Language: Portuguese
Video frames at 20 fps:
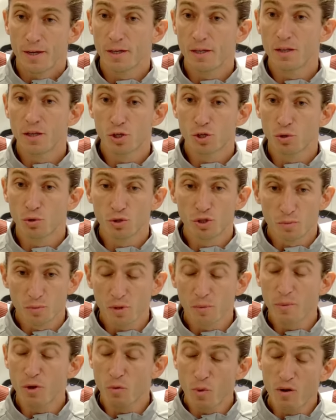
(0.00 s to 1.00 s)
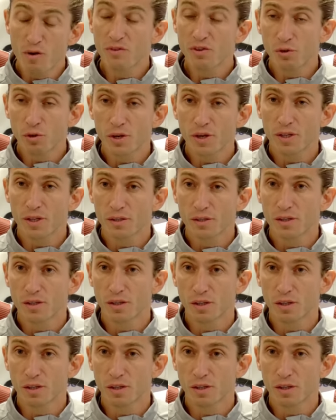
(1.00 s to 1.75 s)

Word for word: e deixou o time também com uma vitória.